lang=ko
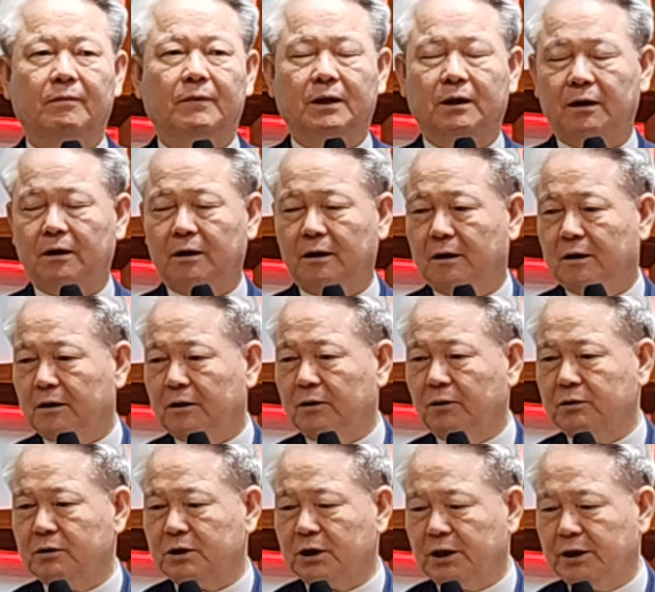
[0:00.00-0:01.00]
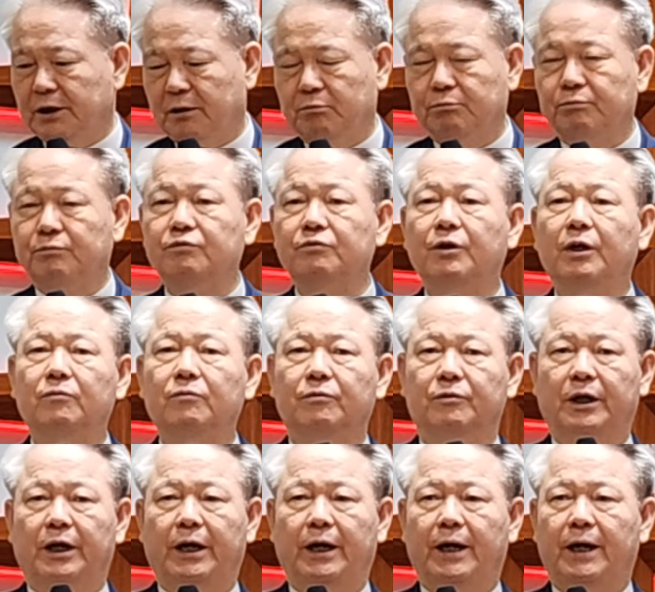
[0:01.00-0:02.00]
그러니까 역사의 무대
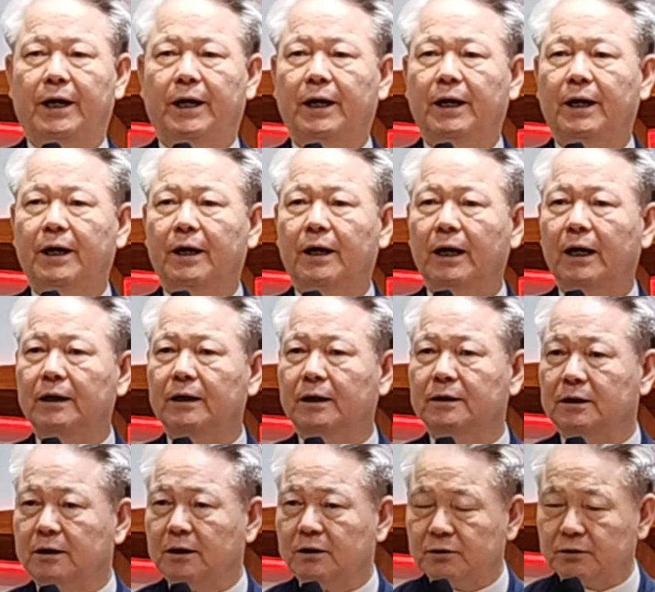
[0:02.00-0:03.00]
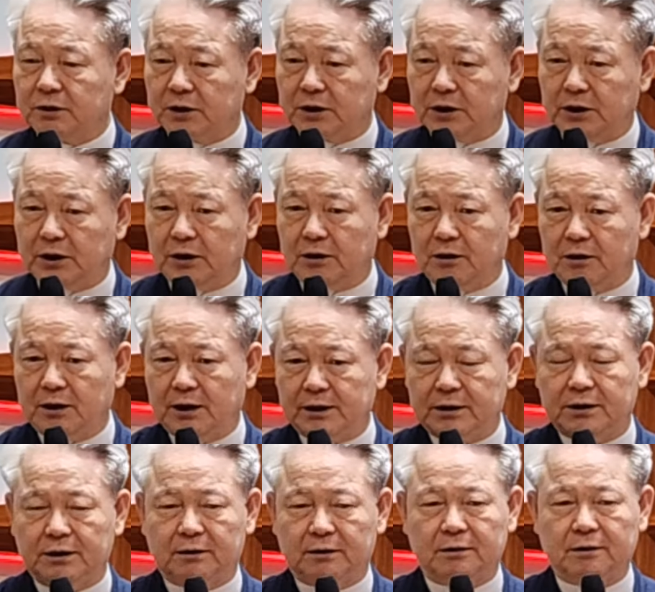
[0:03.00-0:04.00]
위에 하나님께서 일을
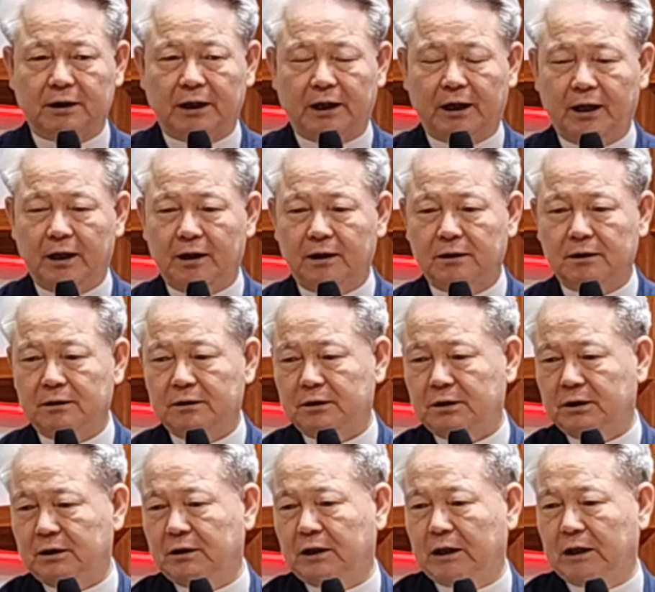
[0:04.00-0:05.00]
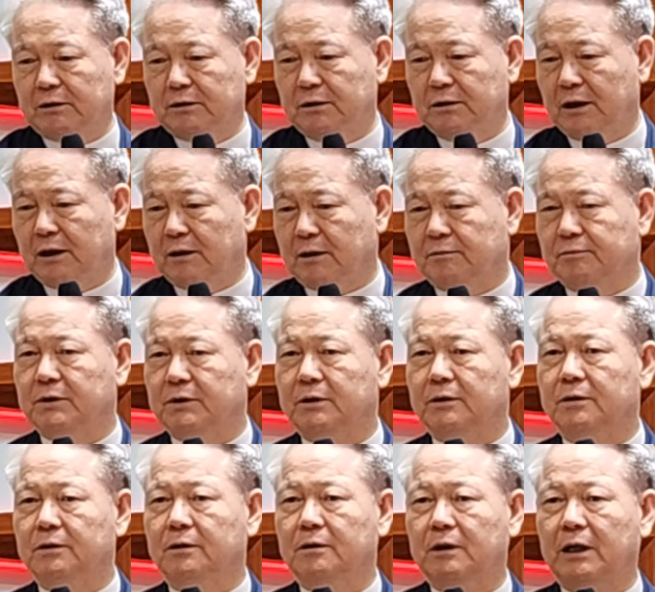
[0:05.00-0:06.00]
하시는데 이 다른
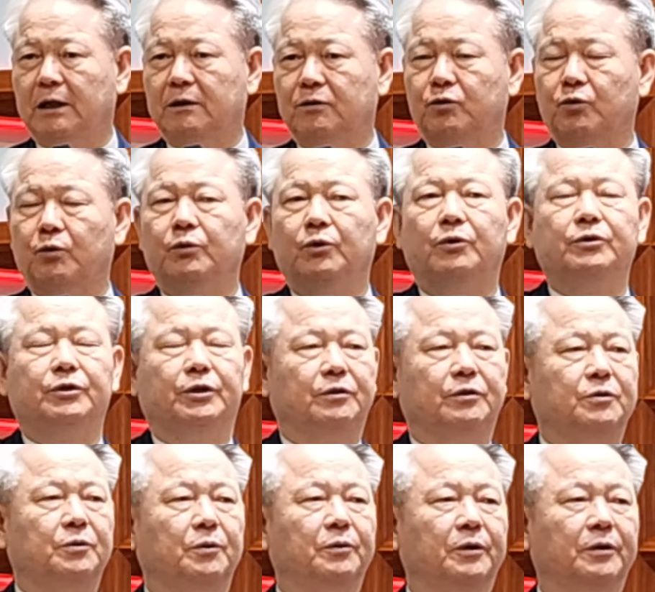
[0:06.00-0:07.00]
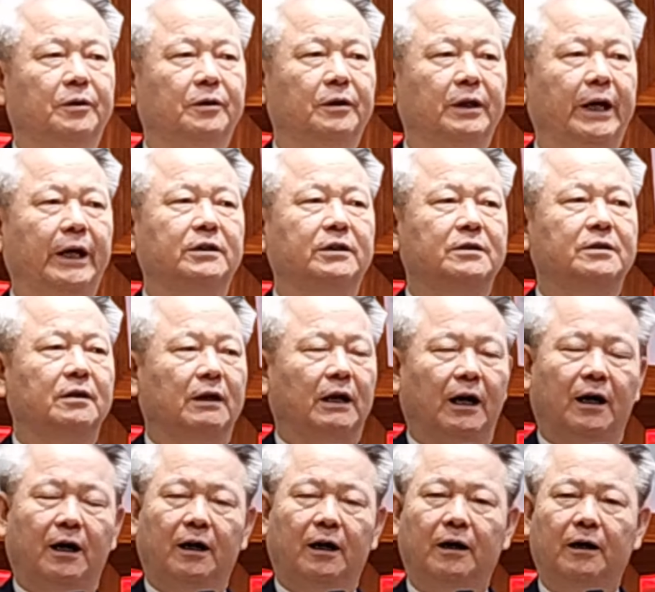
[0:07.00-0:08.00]
사람들은 다 조연이에요, 조연.
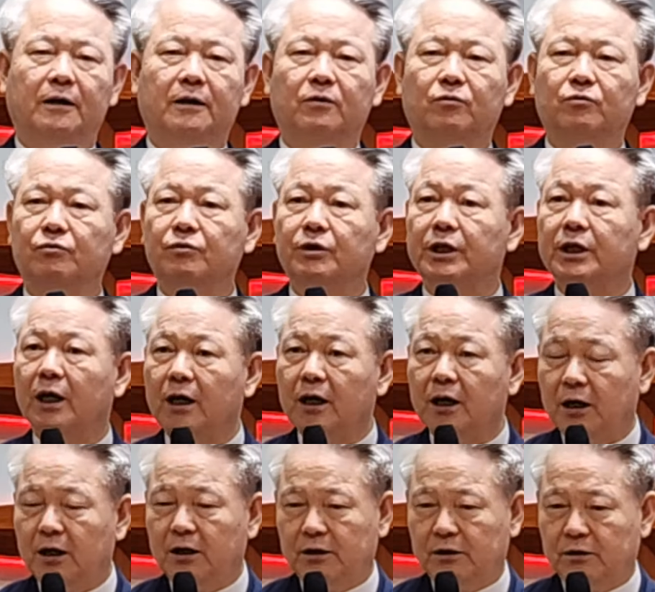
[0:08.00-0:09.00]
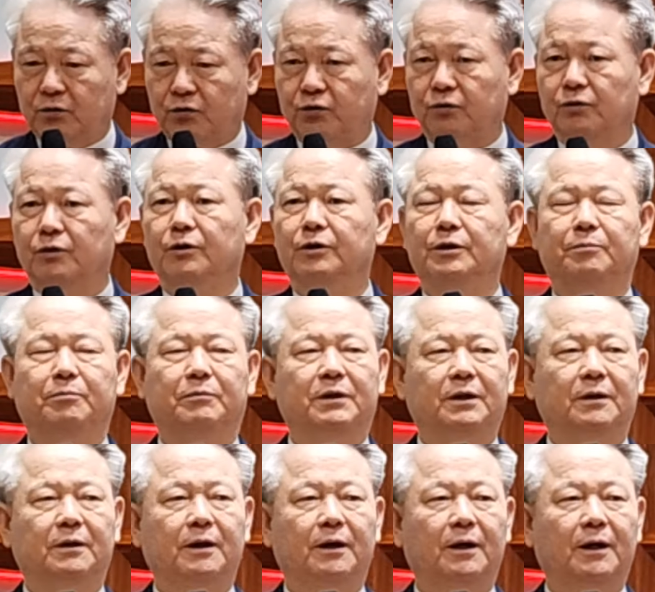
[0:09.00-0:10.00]
엑스트라. 그 우리가
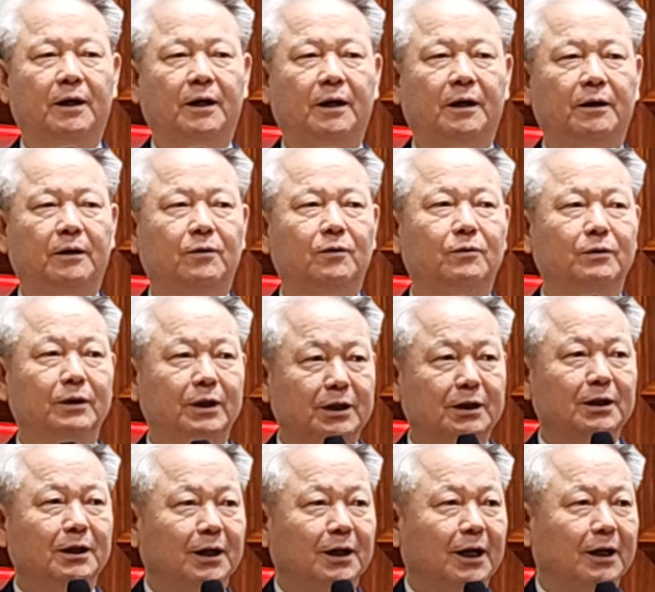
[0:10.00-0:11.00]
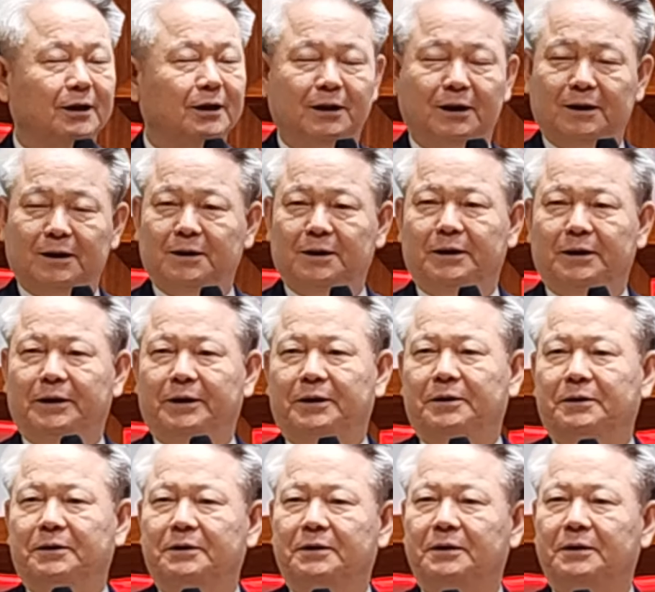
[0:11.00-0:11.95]
조연입니다. 우리끼리 하는 얘기예요.